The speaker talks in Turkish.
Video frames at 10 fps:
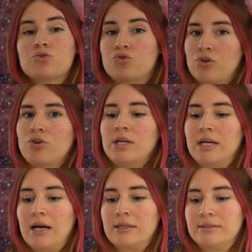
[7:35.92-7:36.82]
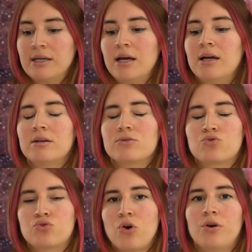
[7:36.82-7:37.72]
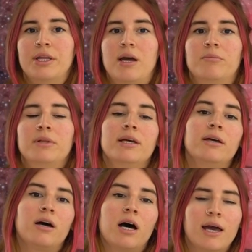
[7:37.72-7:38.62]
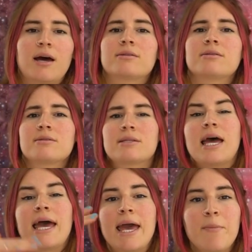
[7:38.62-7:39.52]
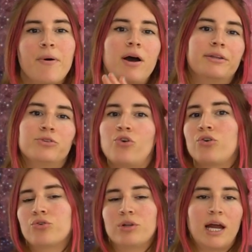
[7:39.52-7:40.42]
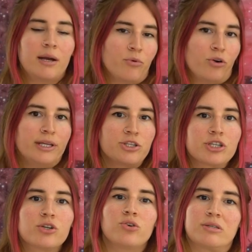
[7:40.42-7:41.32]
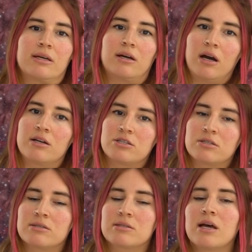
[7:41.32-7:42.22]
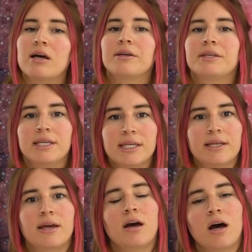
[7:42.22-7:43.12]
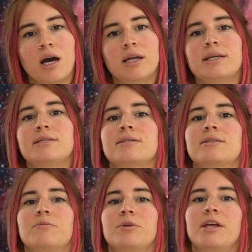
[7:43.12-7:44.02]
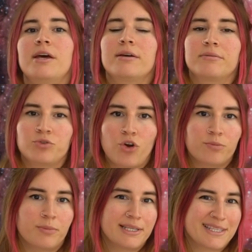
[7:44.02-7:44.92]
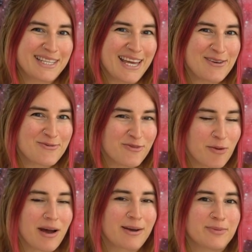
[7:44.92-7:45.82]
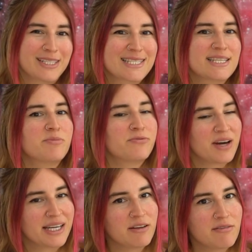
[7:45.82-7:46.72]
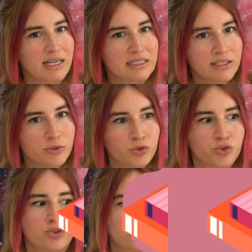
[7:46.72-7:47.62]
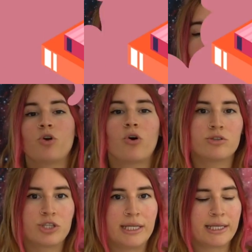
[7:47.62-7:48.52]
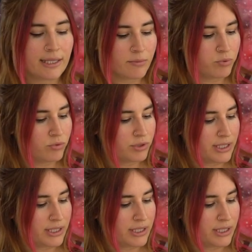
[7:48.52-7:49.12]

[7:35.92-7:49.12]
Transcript: Son olarak da şu önemli, hayatınızda hep aynı döngüler böyle çıkıyorsa karşınıza yine aile dizilimine dönmenizde ve bakmanızda bir fayda var diye düşünüyorum. Şimdi öncelikle bu